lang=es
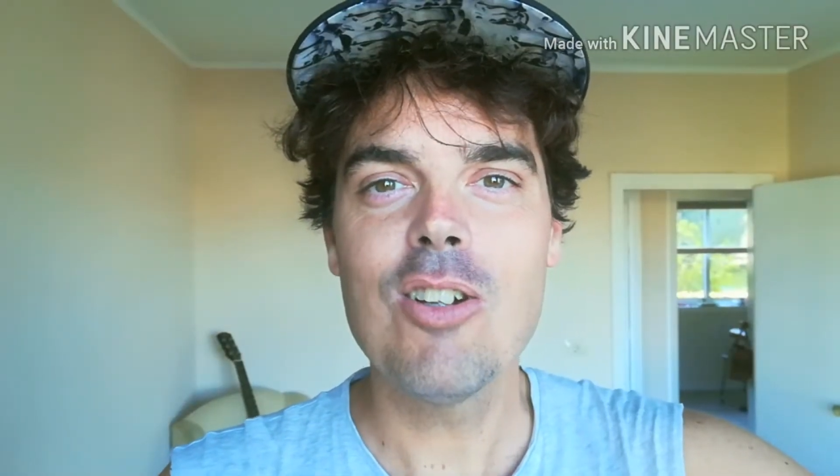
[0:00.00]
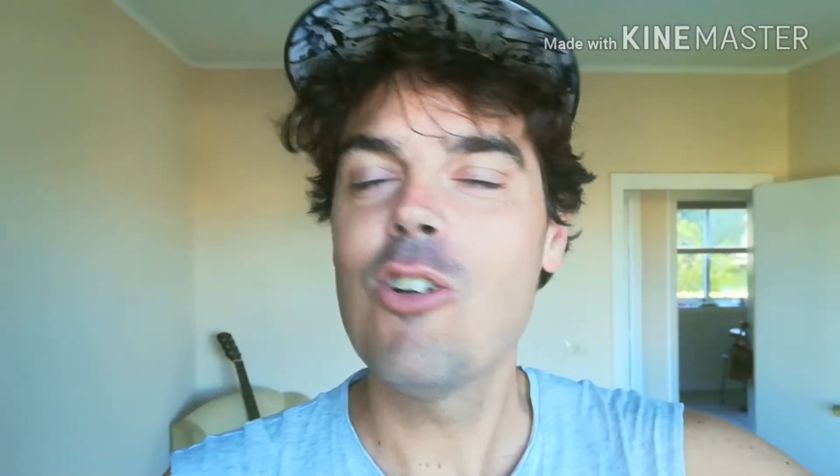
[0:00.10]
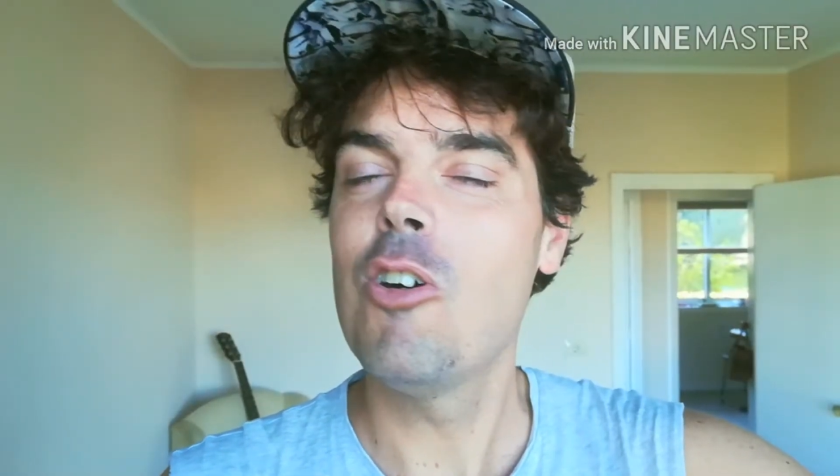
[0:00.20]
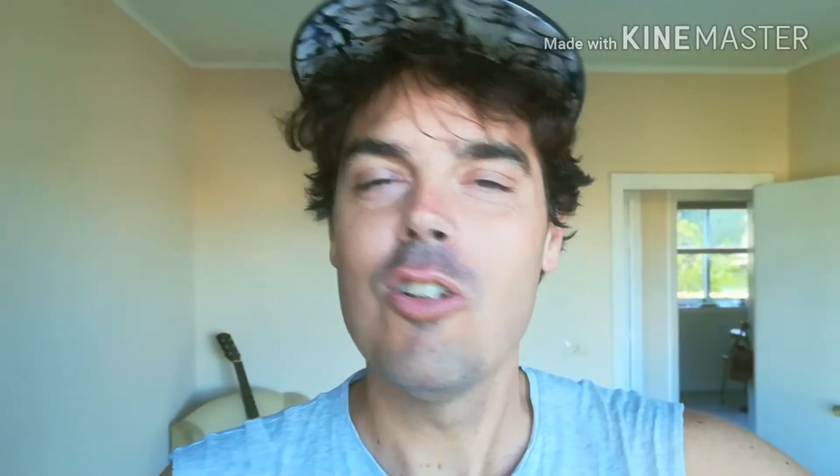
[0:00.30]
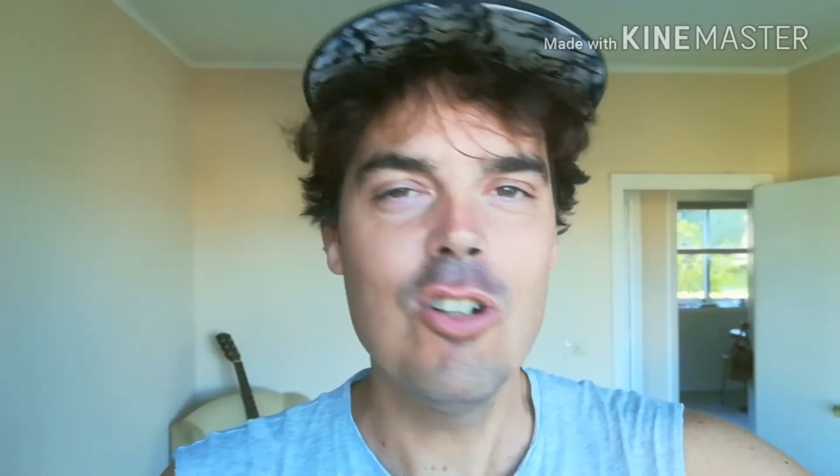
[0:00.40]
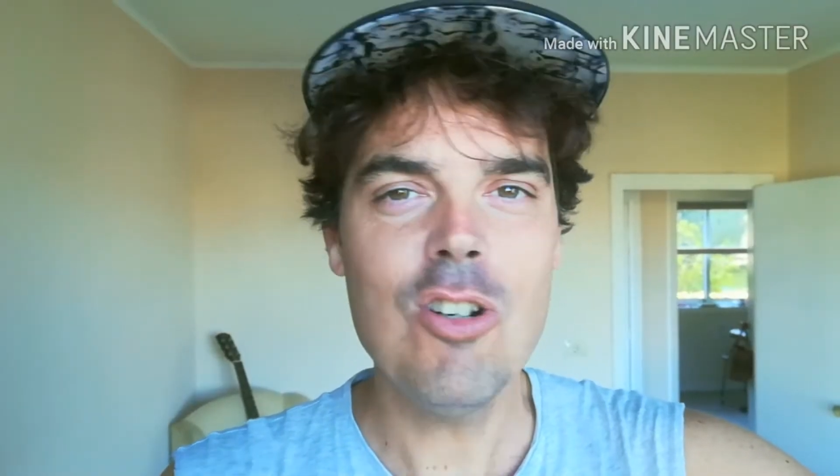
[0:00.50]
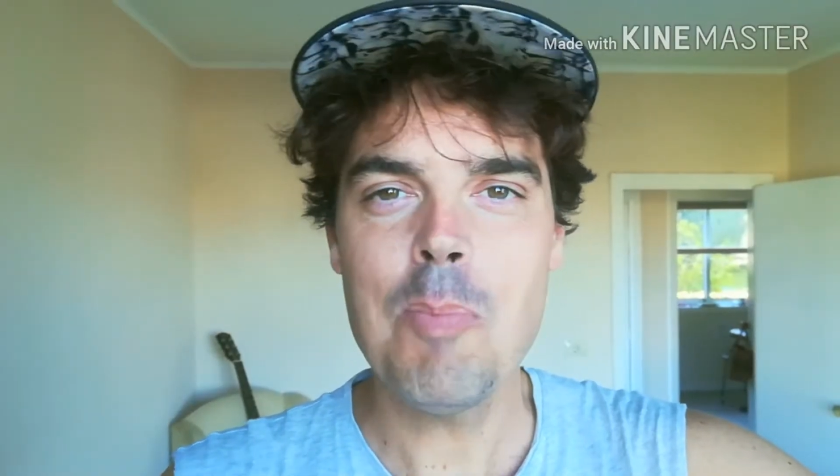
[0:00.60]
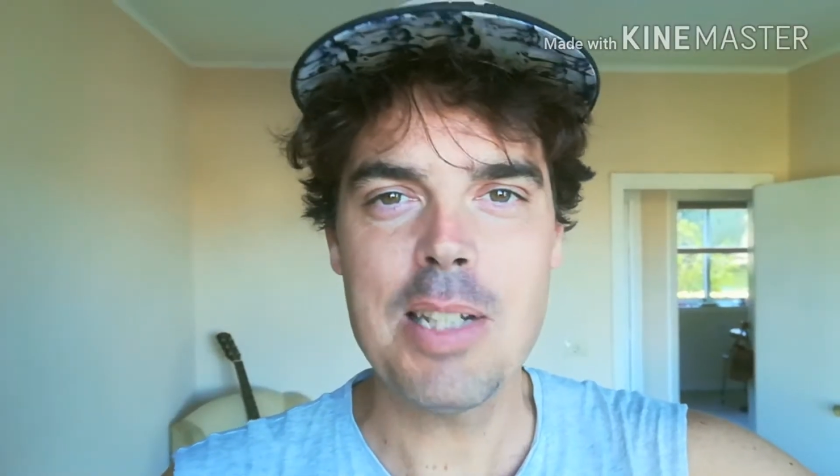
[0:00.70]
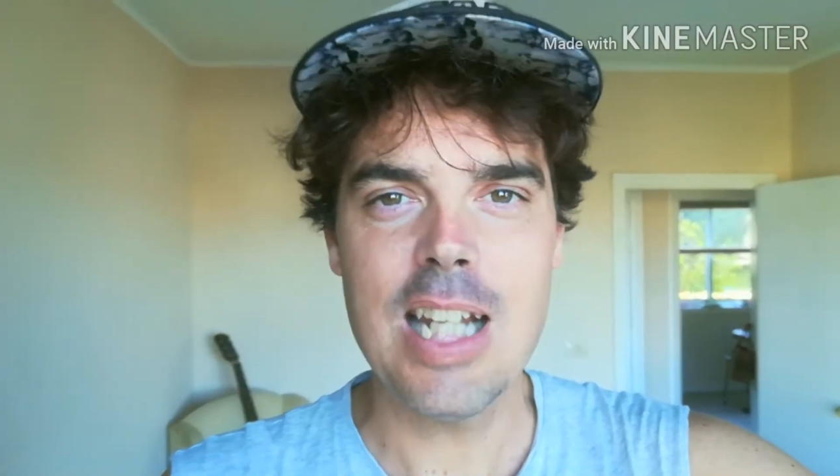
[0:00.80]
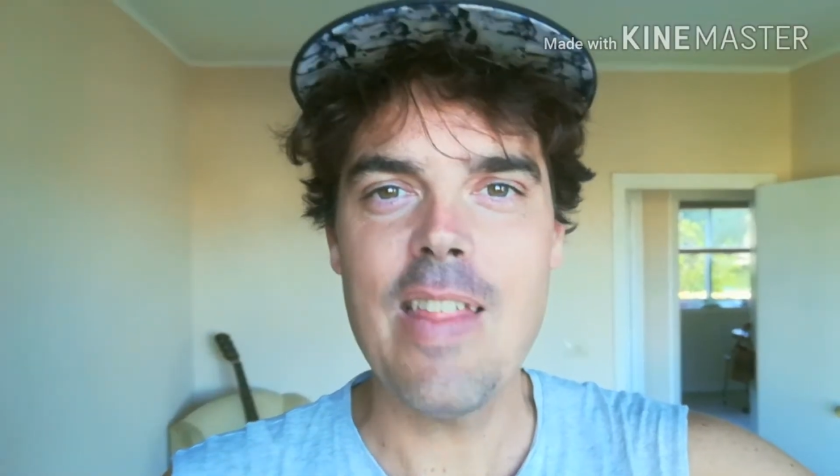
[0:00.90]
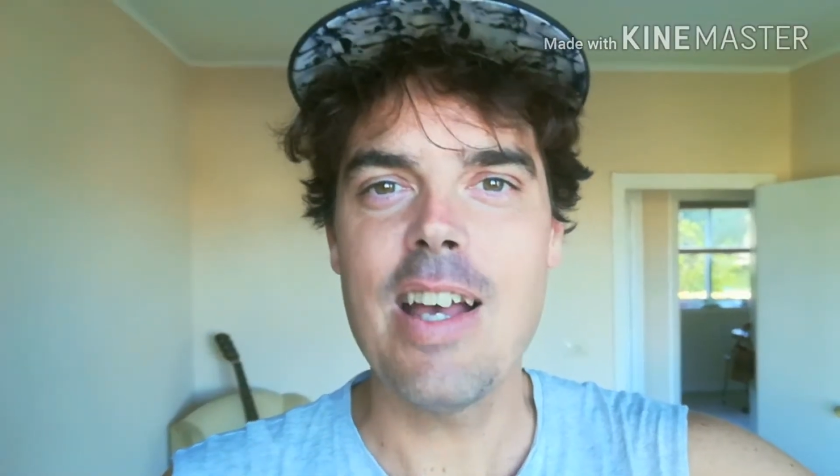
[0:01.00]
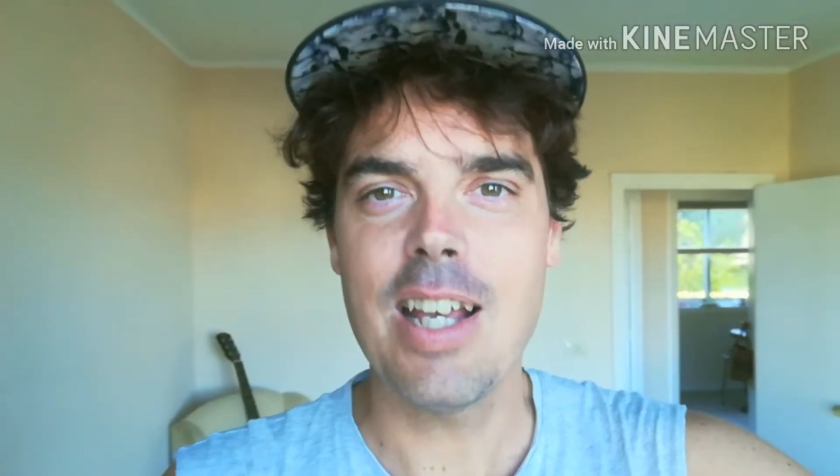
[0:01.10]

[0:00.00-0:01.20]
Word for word: No, no pasa nada,